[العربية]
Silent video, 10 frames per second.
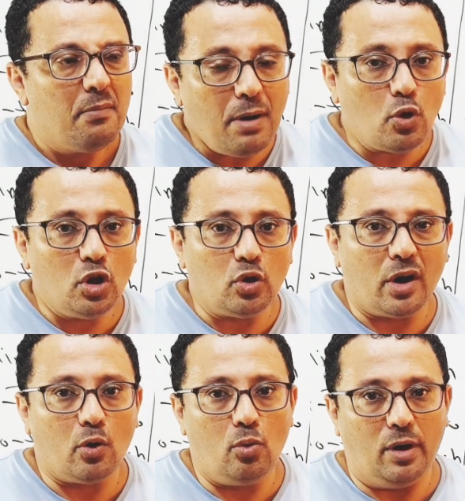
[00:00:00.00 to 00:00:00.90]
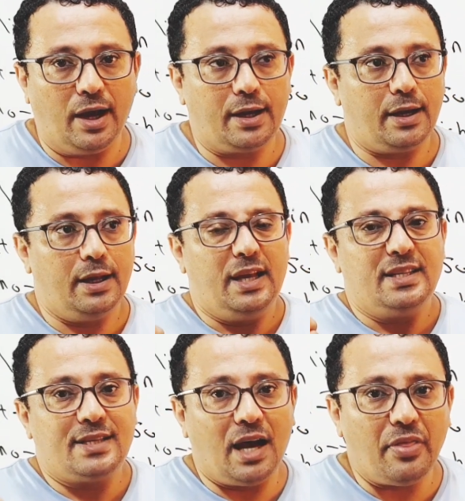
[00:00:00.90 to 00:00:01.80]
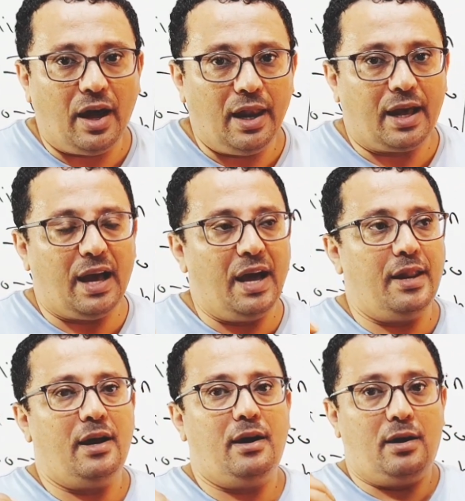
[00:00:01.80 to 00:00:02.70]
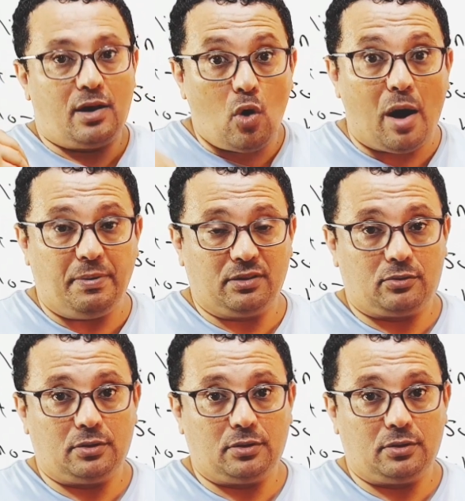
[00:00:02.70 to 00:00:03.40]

ما أريد أن أقول لك سأضع لك أنا روابط